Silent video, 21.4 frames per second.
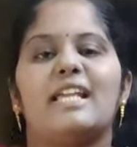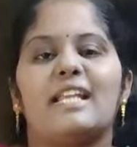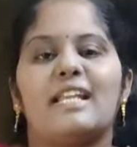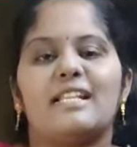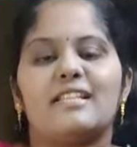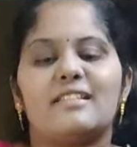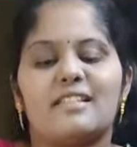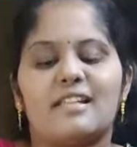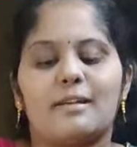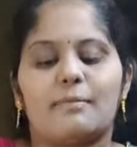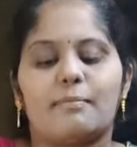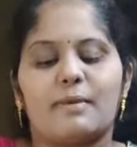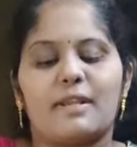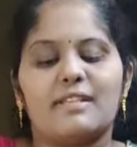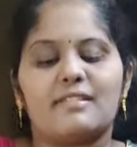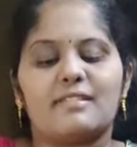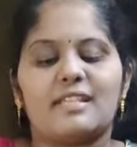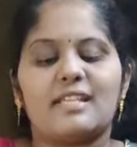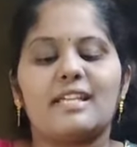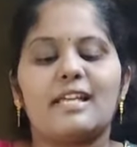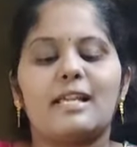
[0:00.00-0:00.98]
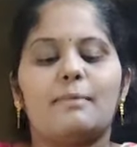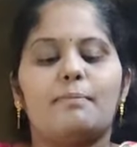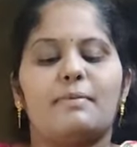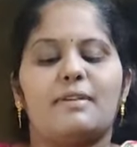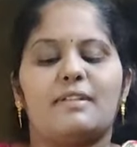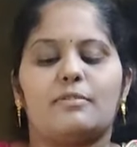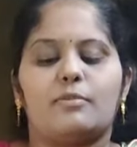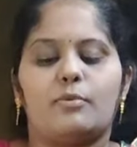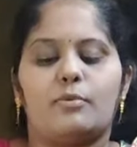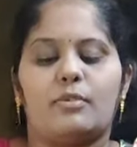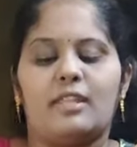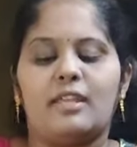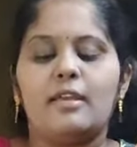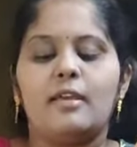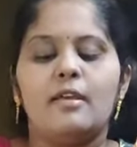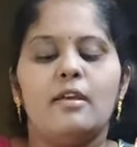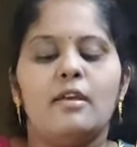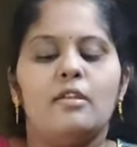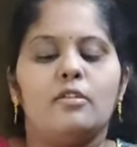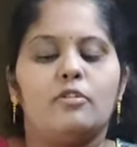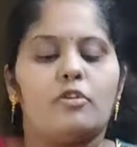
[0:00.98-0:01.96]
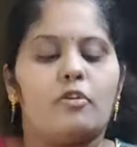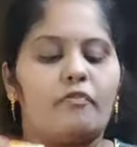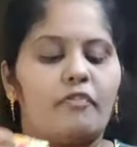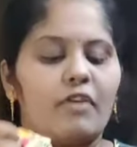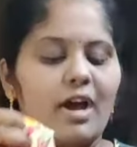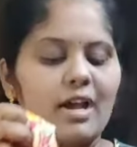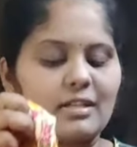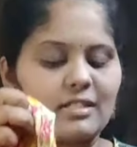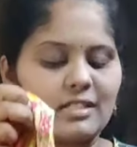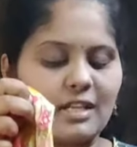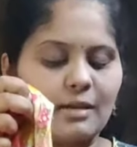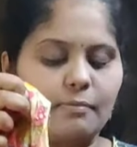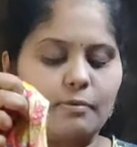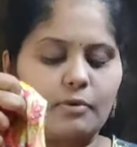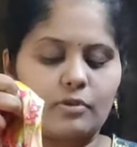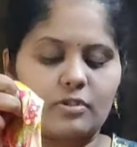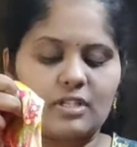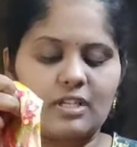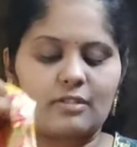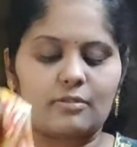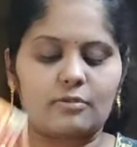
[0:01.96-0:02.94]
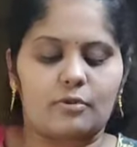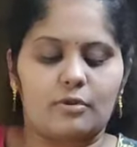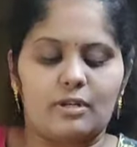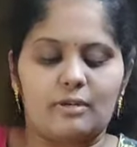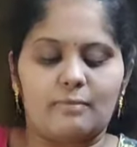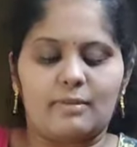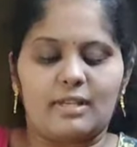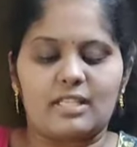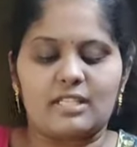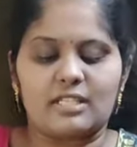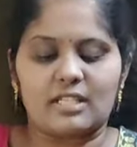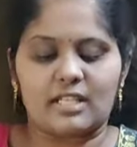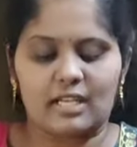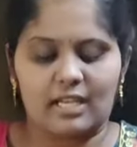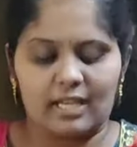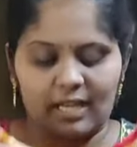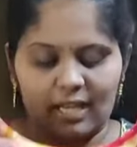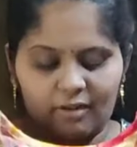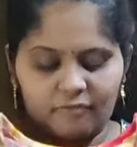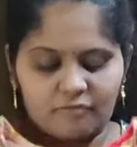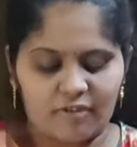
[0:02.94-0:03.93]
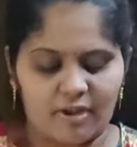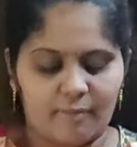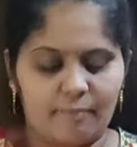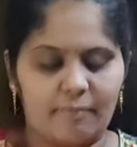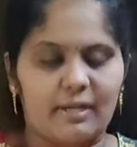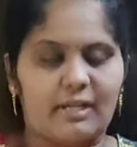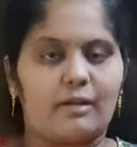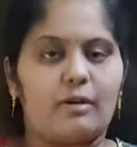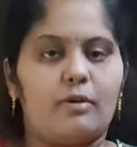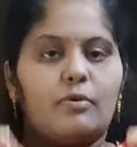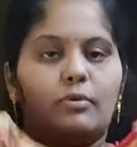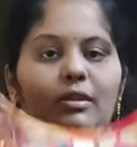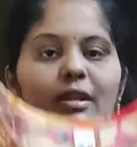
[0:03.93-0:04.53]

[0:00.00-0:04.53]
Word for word: క్లియరెన్స్ సెల్ ప్రైస్ సింగిల్ పీస్ ఉంది సో ఫాస్ట్ గా బుక్ చేసుకోండి మంచి రేయాన్ ఫ్యాబ్రిక్ లో